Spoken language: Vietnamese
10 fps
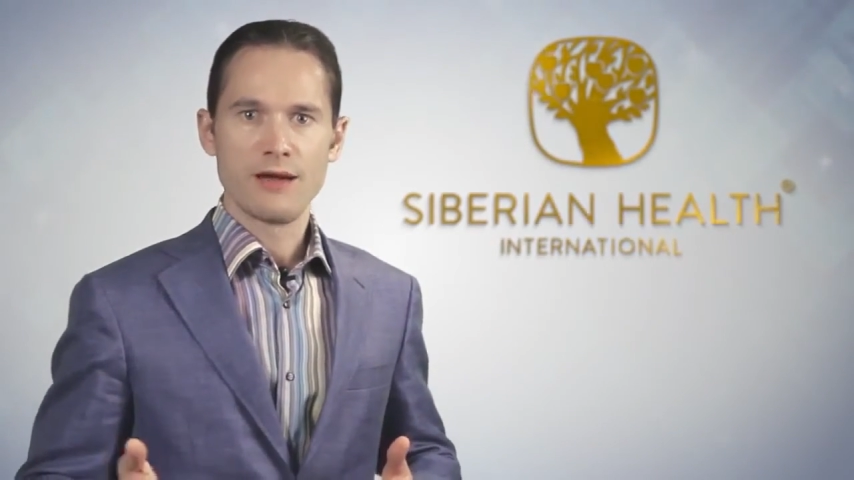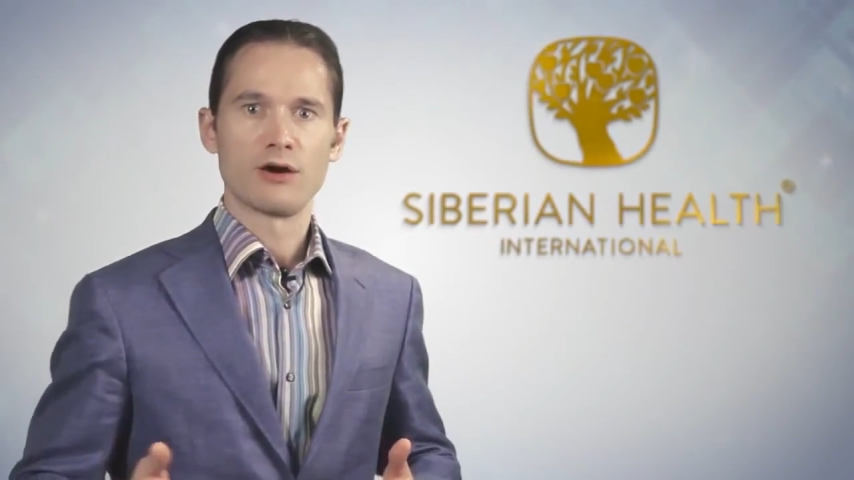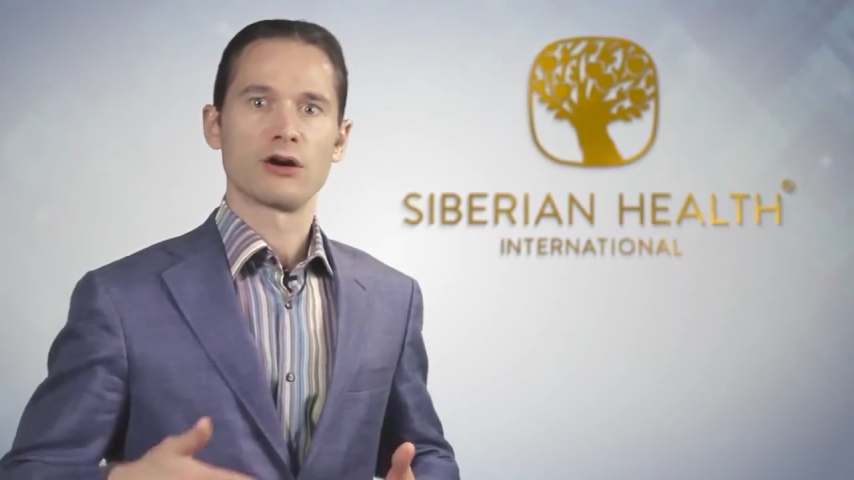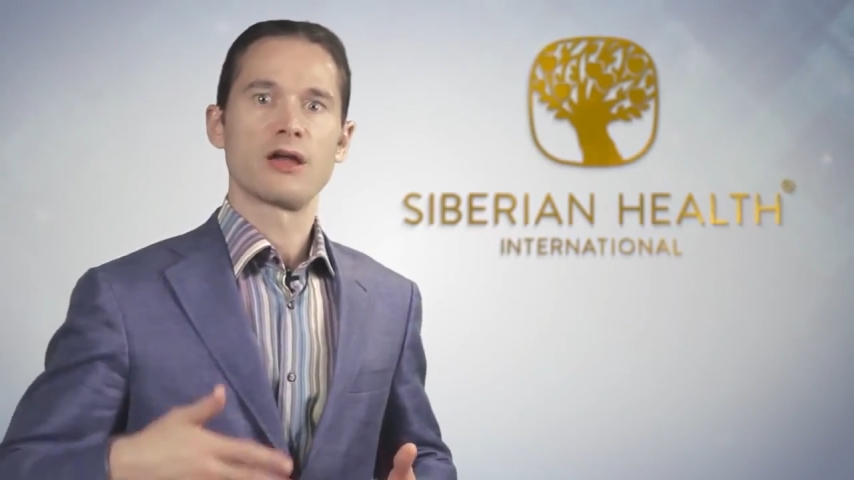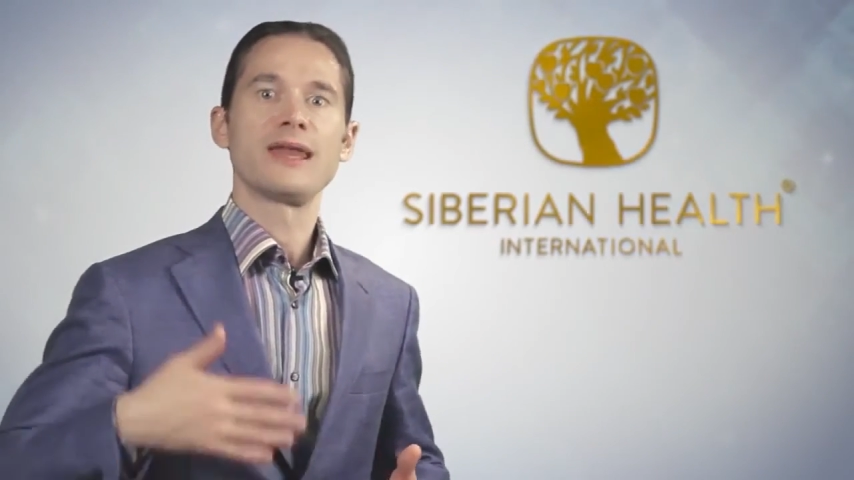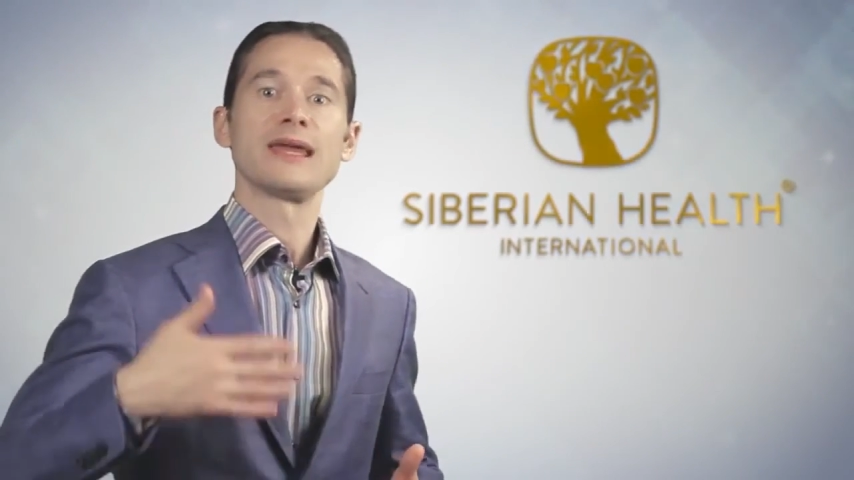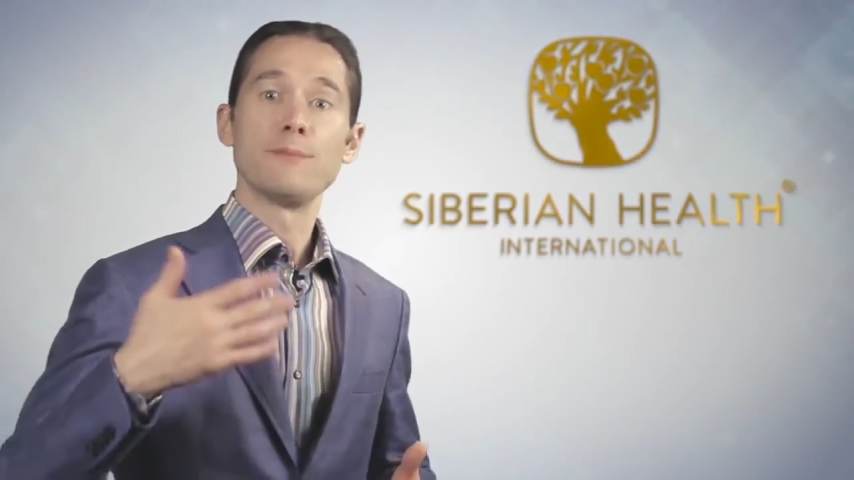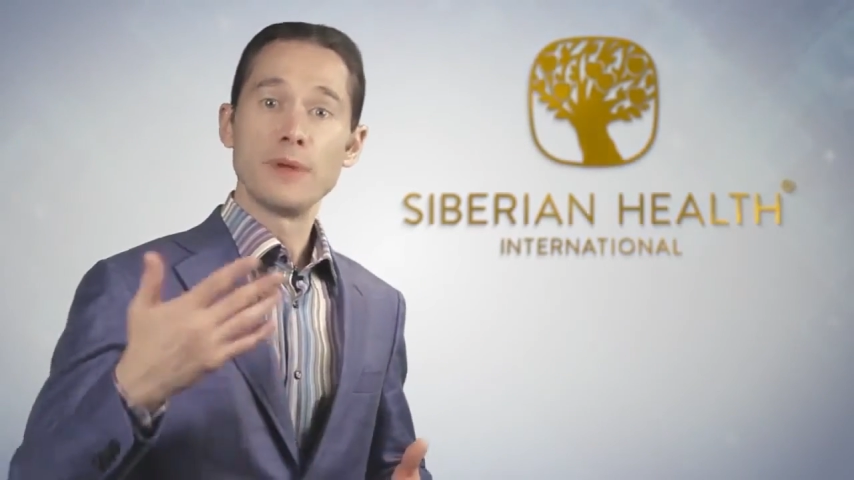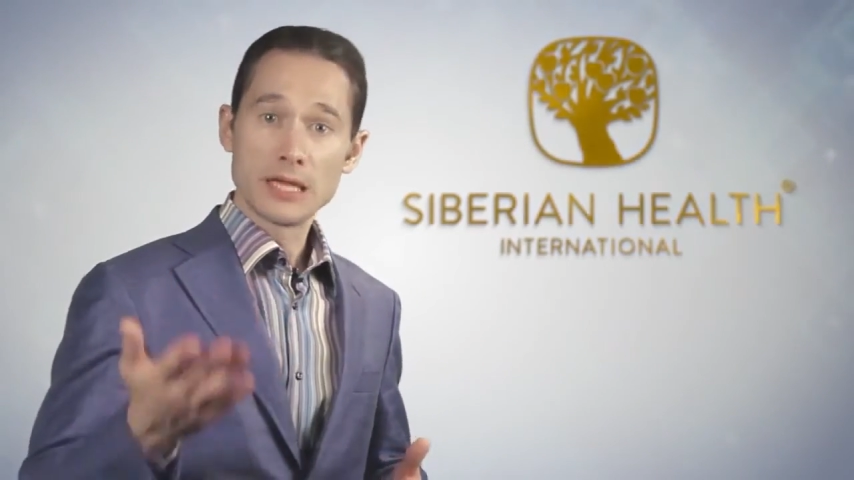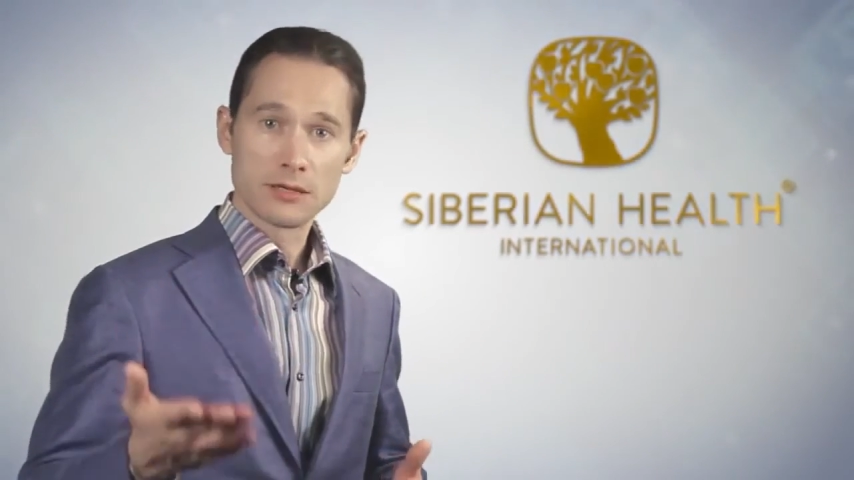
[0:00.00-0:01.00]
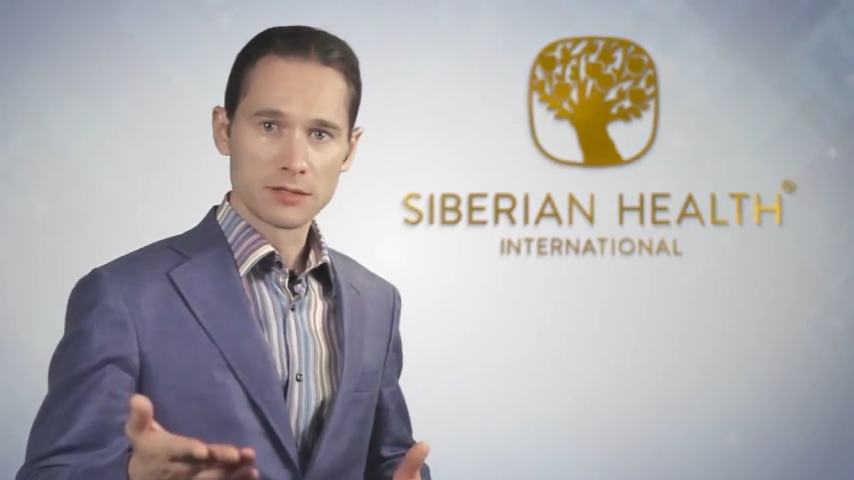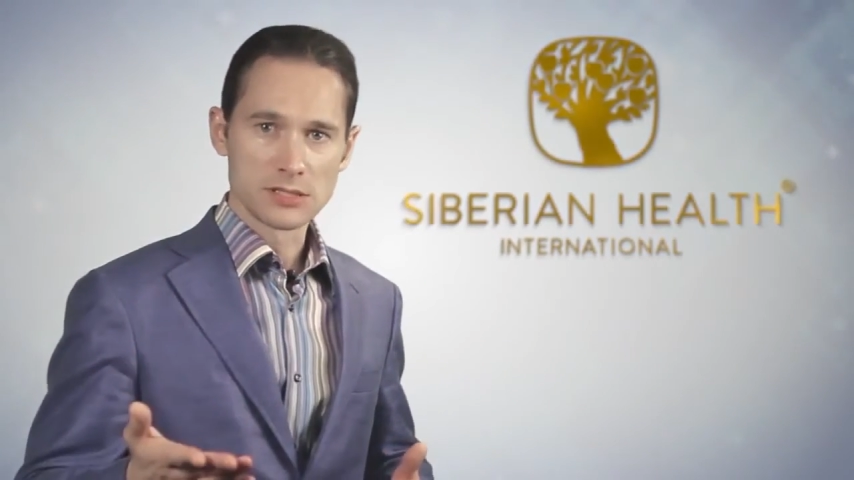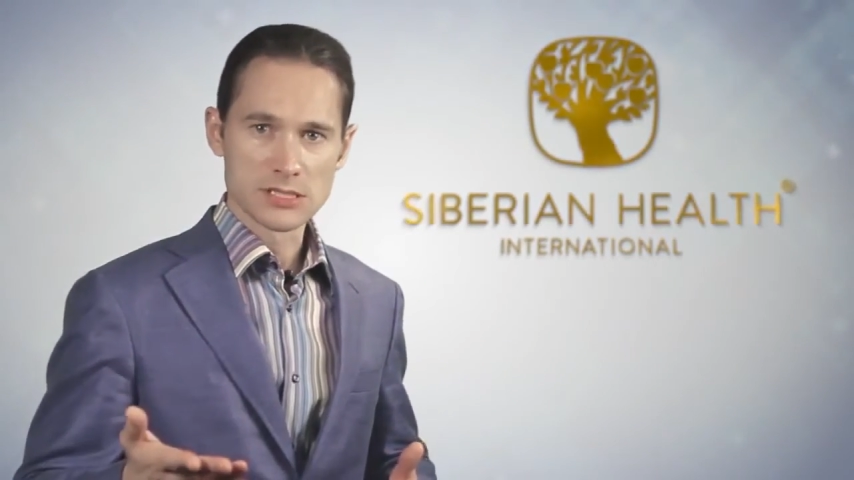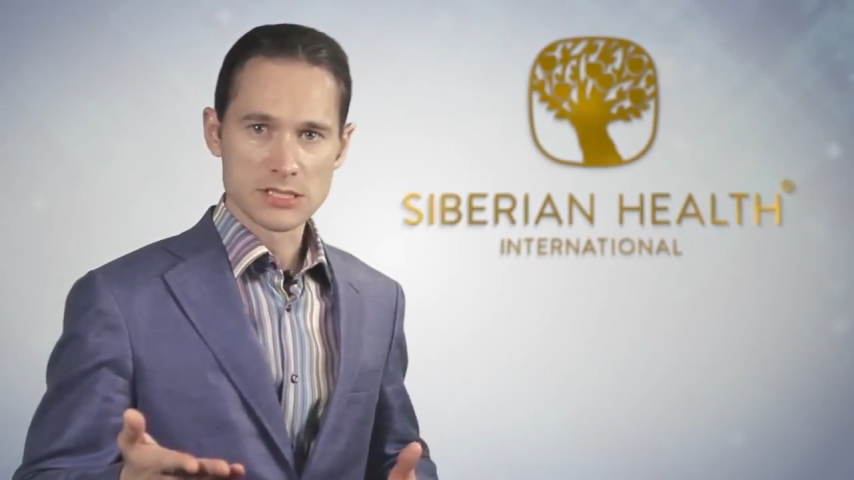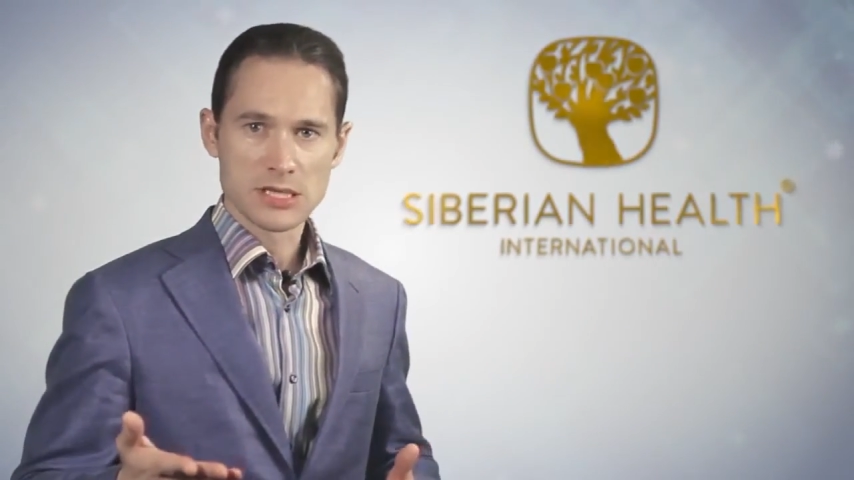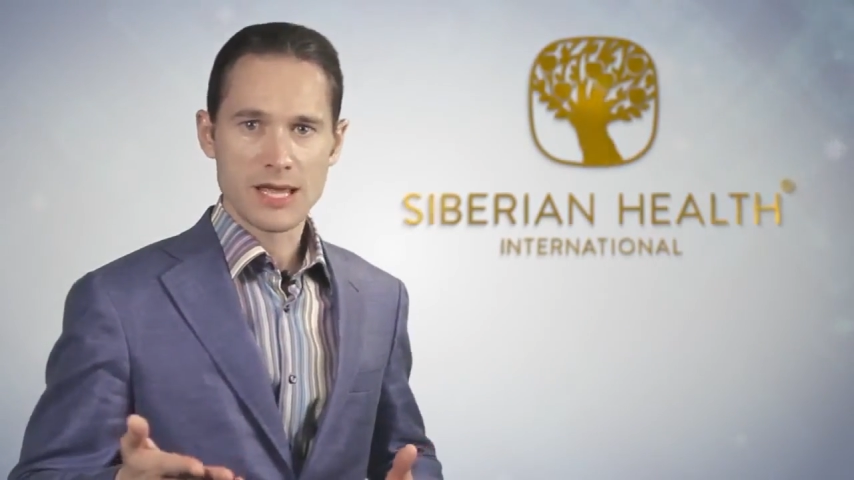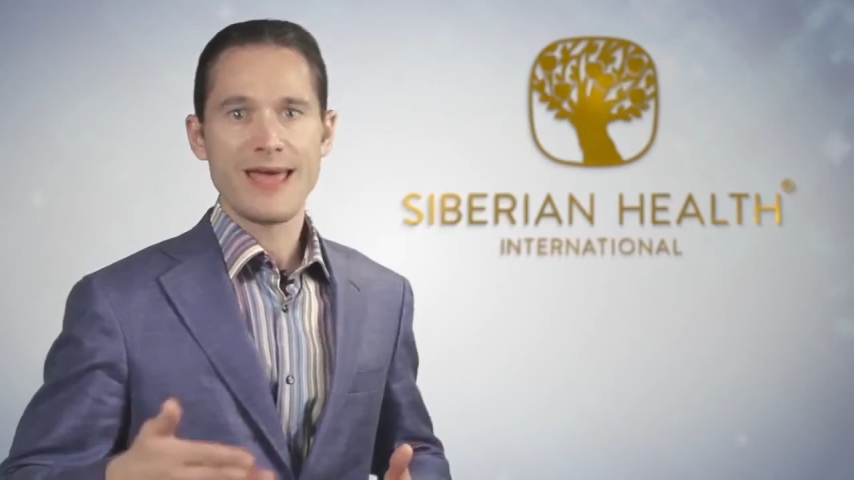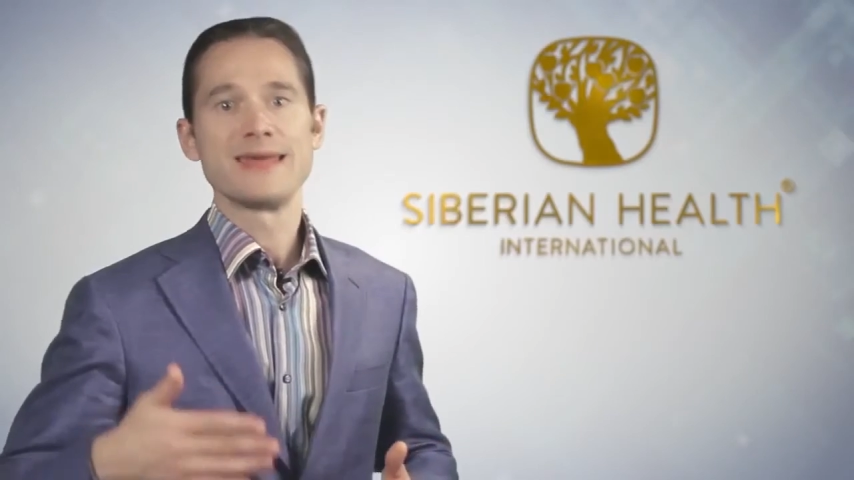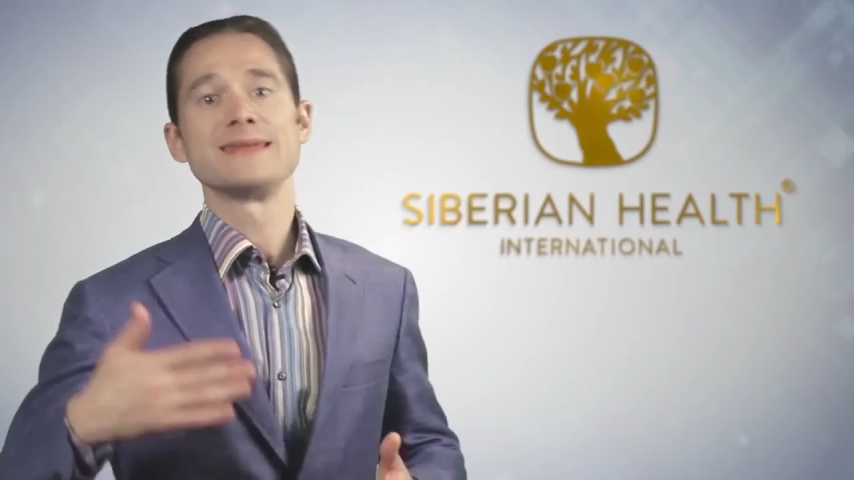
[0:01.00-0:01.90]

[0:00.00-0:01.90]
khoáng chất hữu cơ và